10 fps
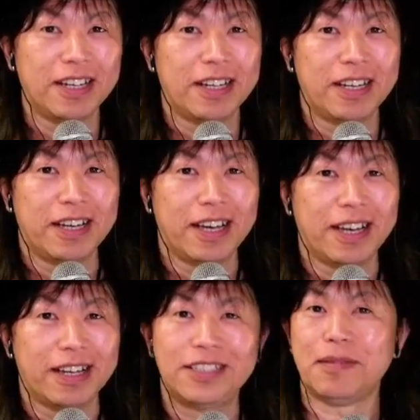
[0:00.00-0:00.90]

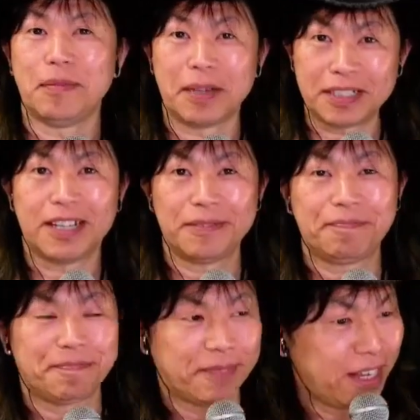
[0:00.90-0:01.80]
えー、してみました。
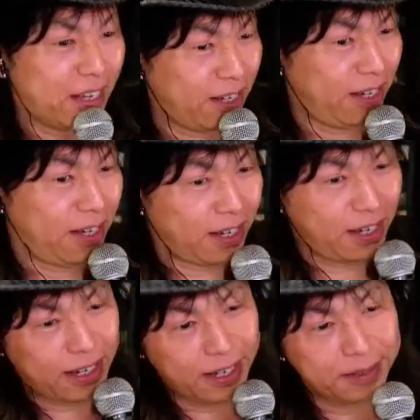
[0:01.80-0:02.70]
ね
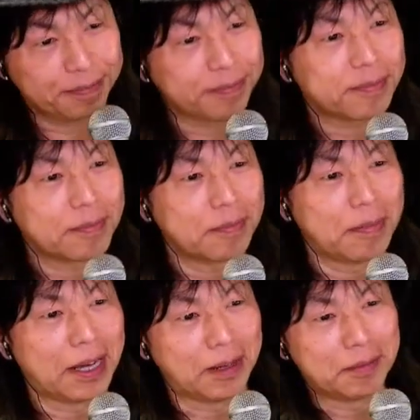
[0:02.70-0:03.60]
えー、
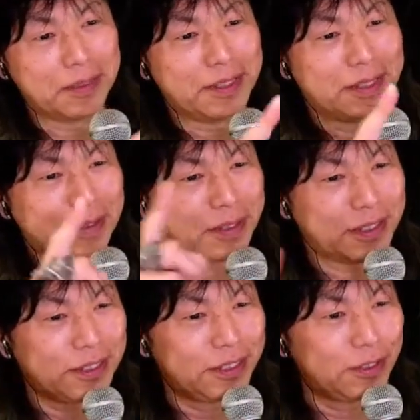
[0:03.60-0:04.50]
まあ
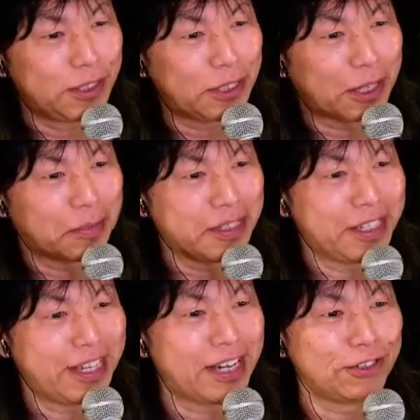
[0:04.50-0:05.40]
数字で言ったら
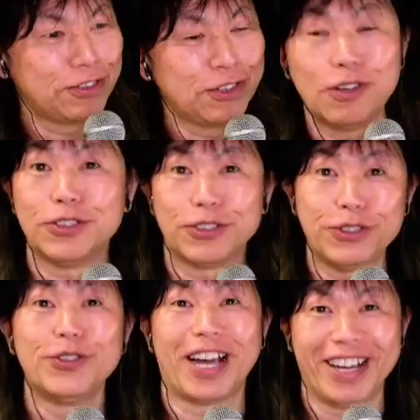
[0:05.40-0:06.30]

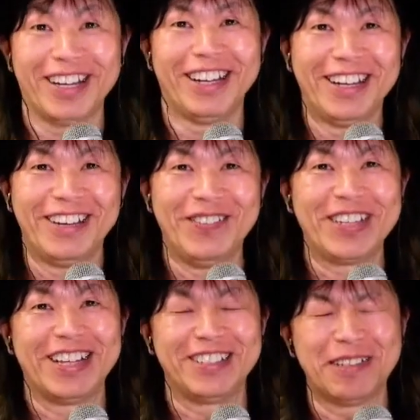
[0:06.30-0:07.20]
249回み
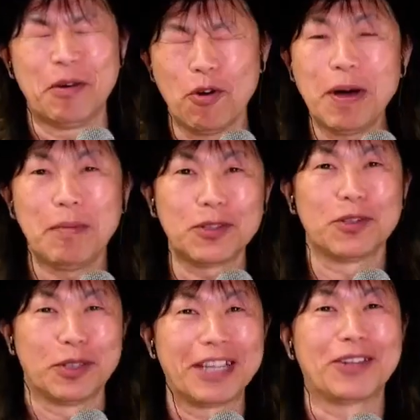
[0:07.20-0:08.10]
たいですね。もうほんまはもっ
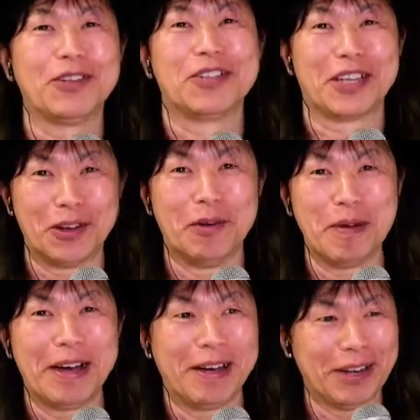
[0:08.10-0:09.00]
とやったんですけど、
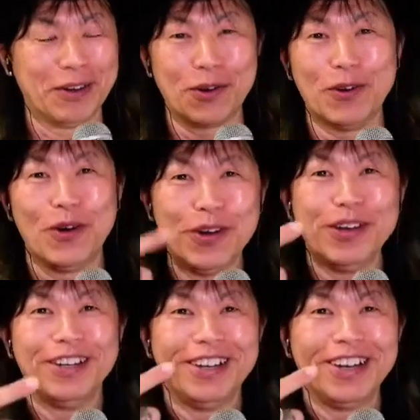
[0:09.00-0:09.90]
まあ、あの、この、
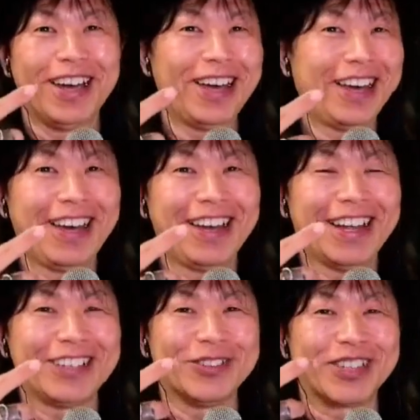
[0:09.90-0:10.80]
えー、な
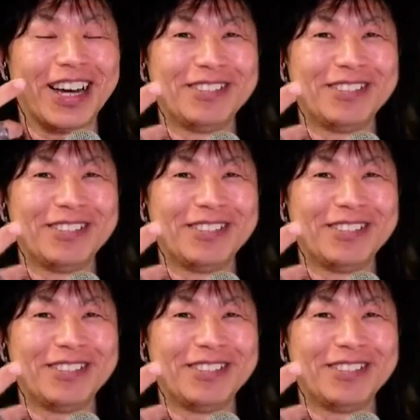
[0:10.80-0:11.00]
んていうんですか、